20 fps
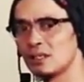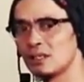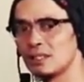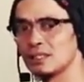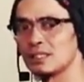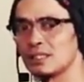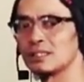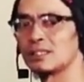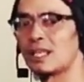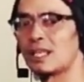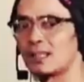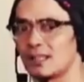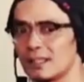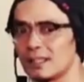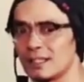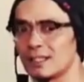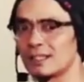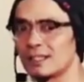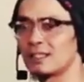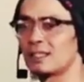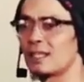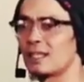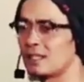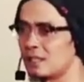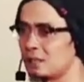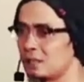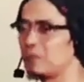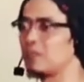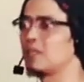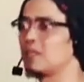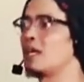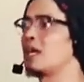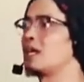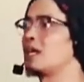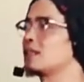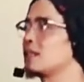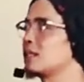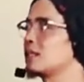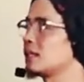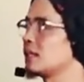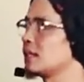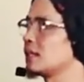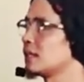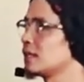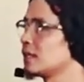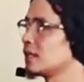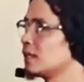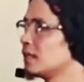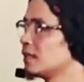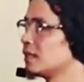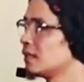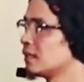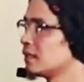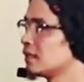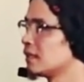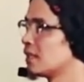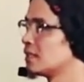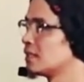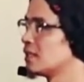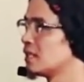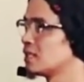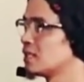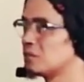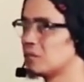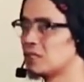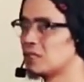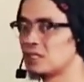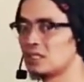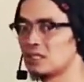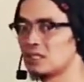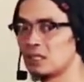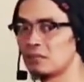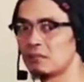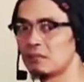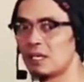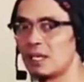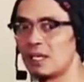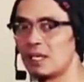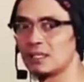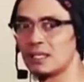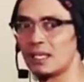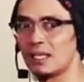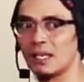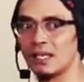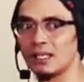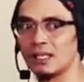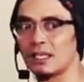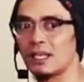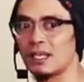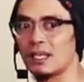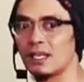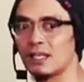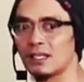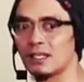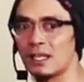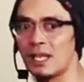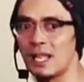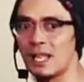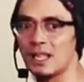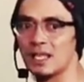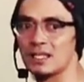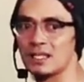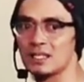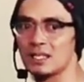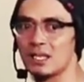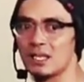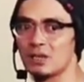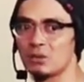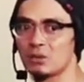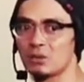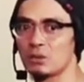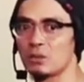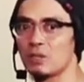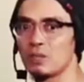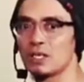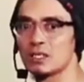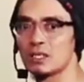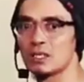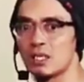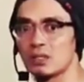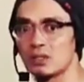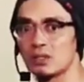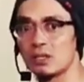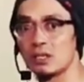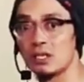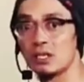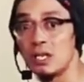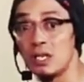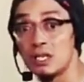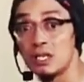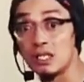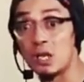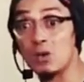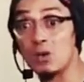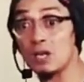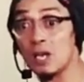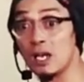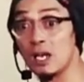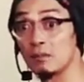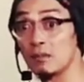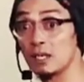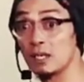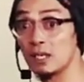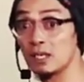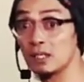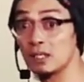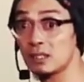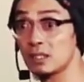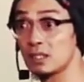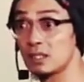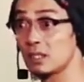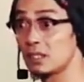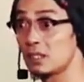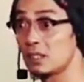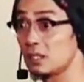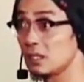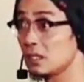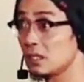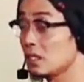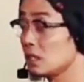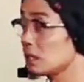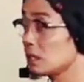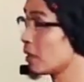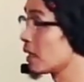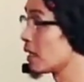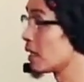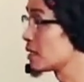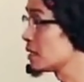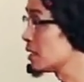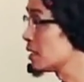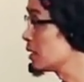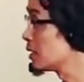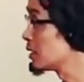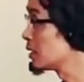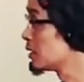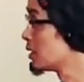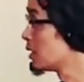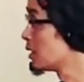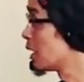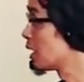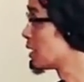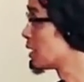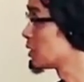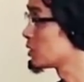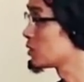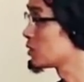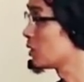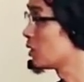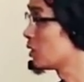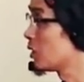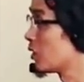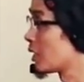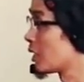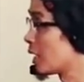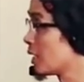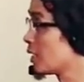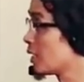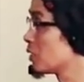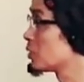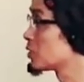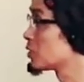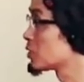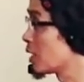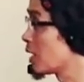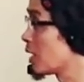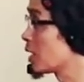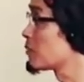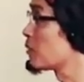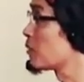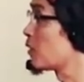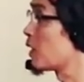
disesatkan dan temenang teteh nah judgement jelema tereh tereh teh azalau tu minasaiton tahu nggak kemarin di Bekasi ada orang ikut sholat